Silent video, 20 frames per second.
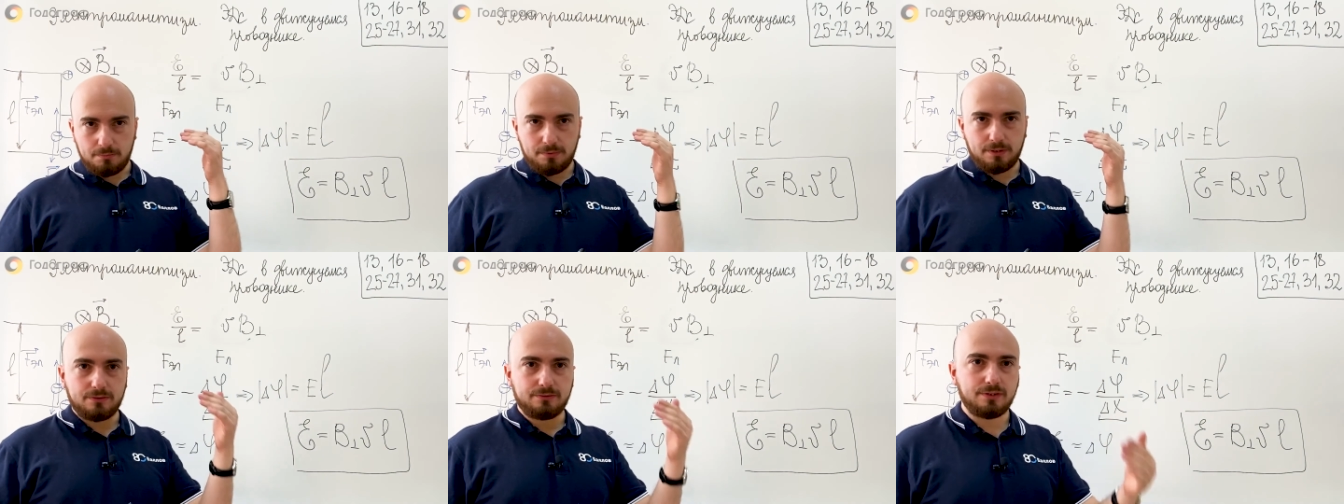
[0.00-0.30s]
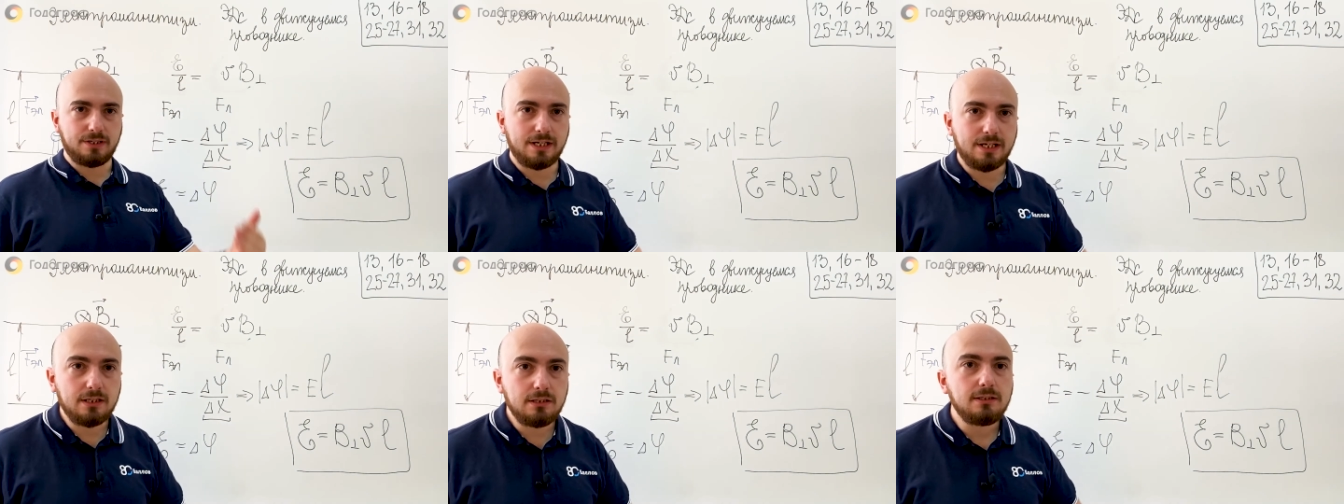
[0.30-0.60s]

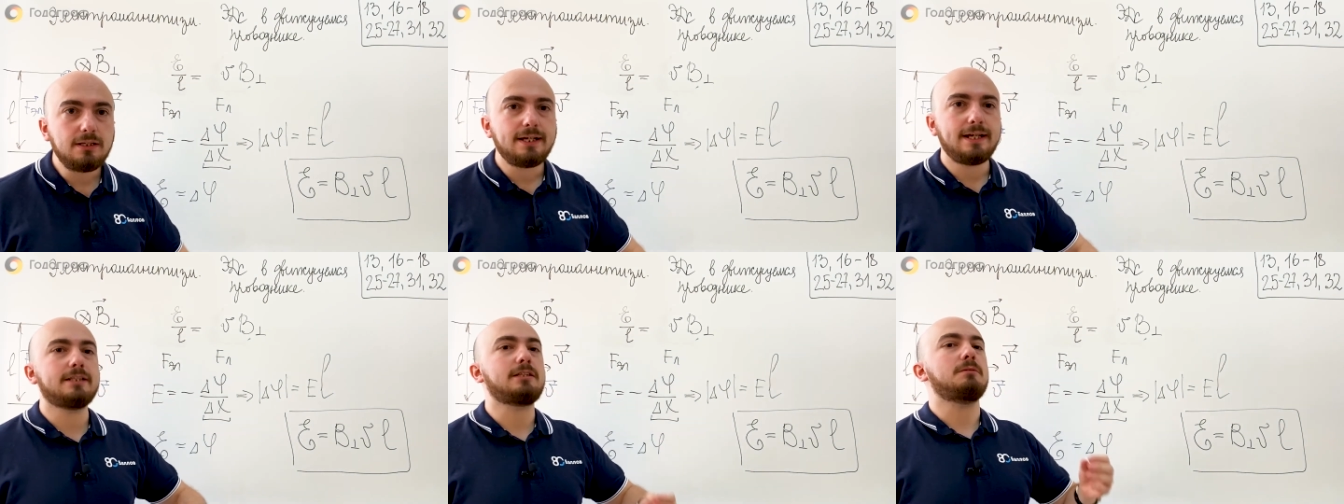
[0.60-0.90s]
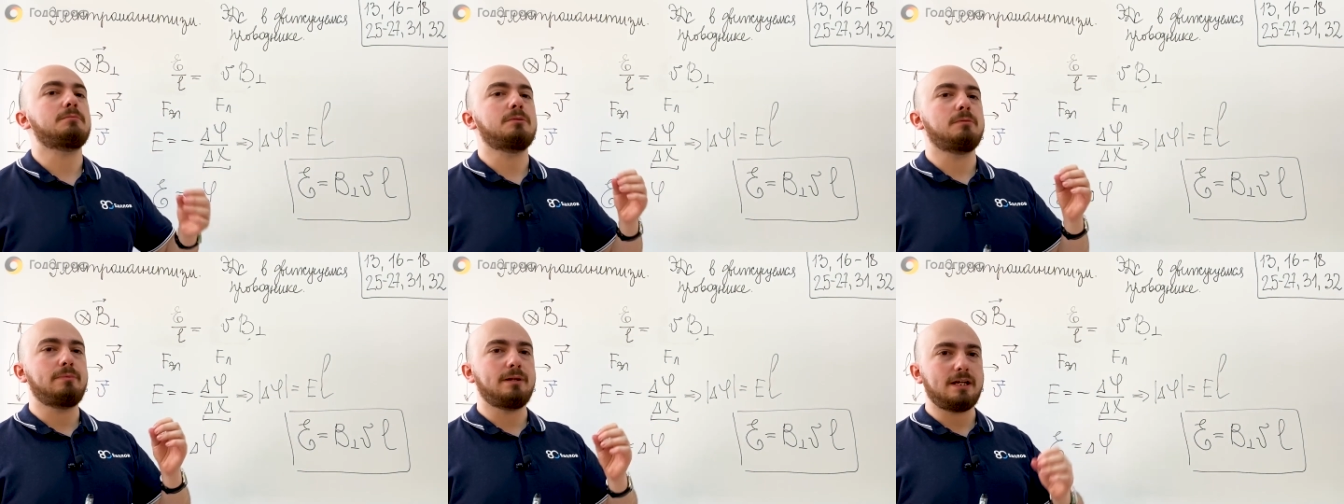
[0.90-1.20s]
БВЛ? Это
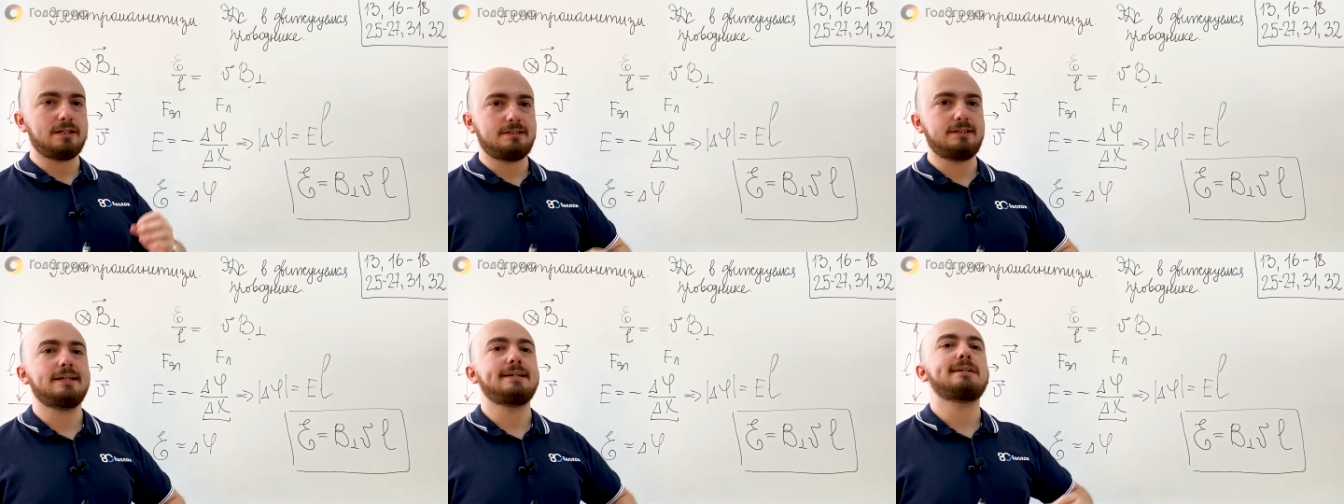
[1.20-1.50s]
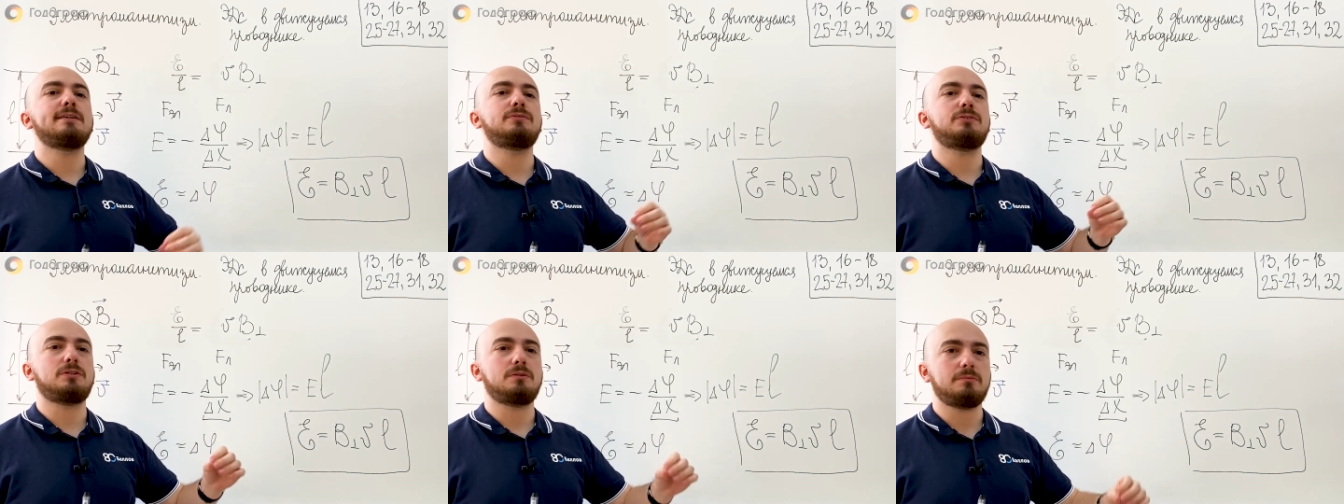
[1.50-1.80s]

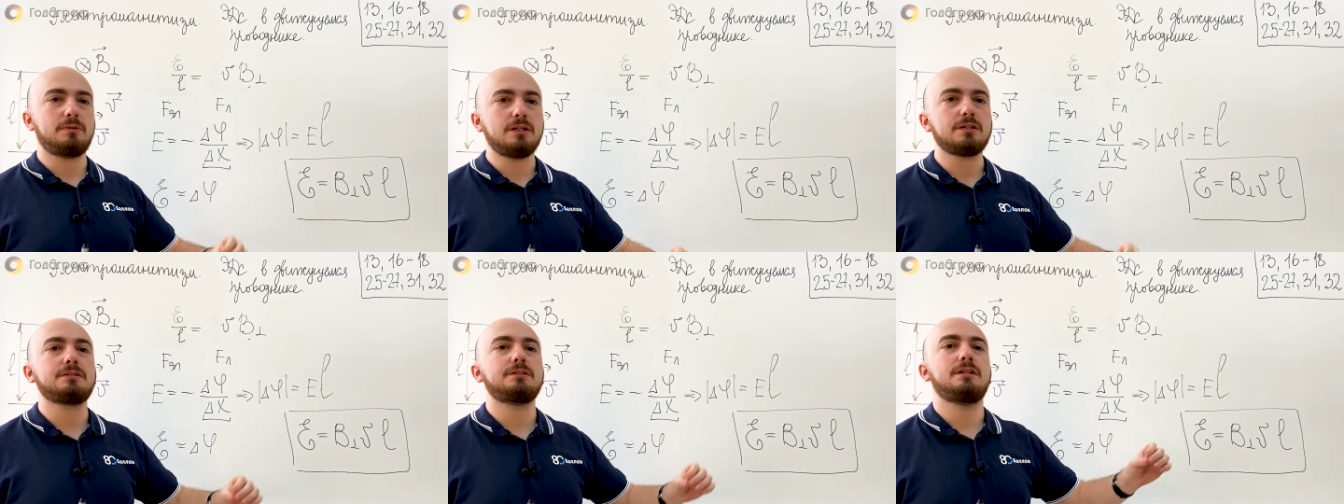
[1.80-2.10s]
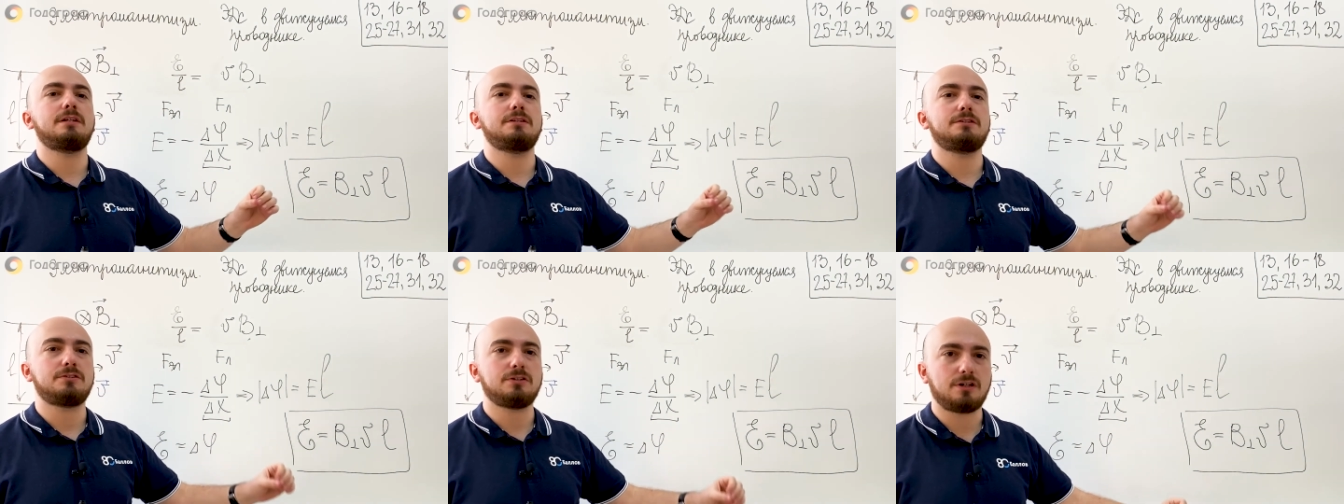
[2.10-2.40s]
библиотека всемирной
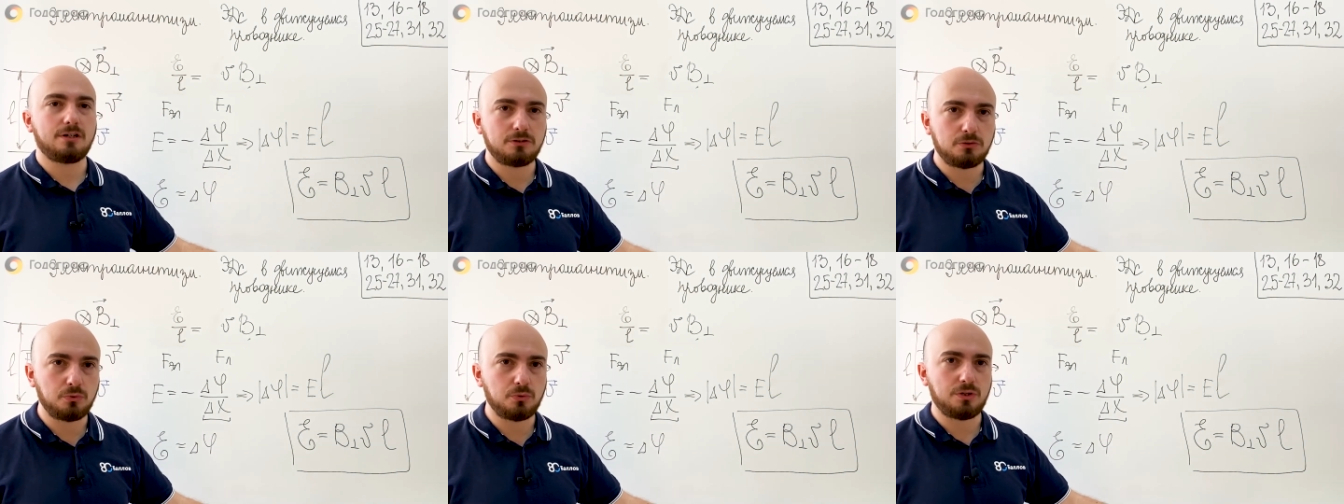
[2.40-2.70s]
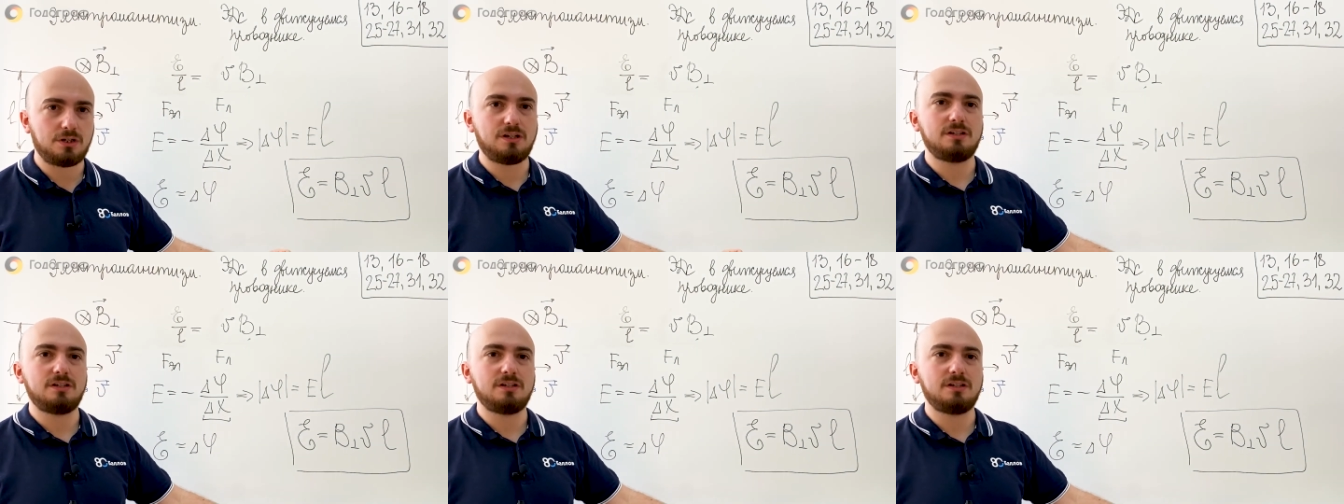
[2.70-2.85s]
литературы.